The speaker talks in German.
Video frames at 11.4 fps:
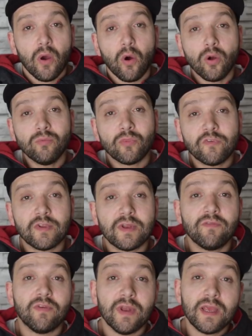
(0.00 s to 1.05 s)
und musste
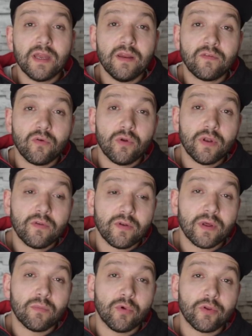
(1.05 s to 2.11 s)
den Pflegedienst holen, so
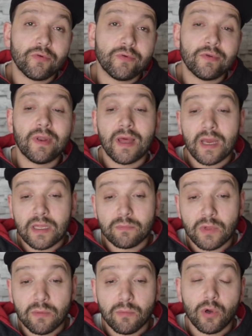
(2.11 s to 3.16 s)
nach dem Motto, lagert
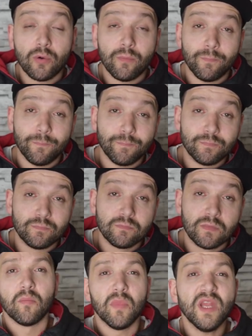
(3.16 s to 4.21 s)
mich mal um.
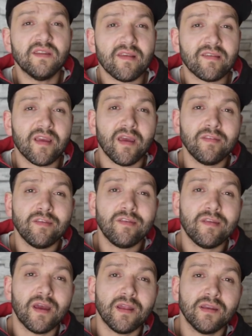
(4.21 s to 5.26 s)
Mit das
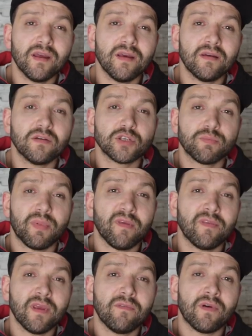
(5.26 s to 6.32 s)
krasseste an der
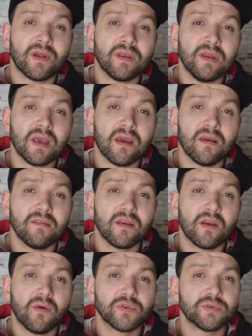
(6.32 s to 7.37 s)
Spastik waren die
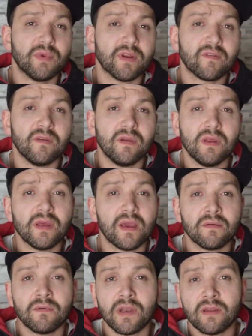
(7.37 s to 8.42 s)
rasenden Kopfschmerzen, die ich
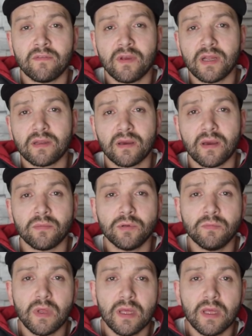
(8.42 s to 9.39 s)
irgendwann entwickelt habe.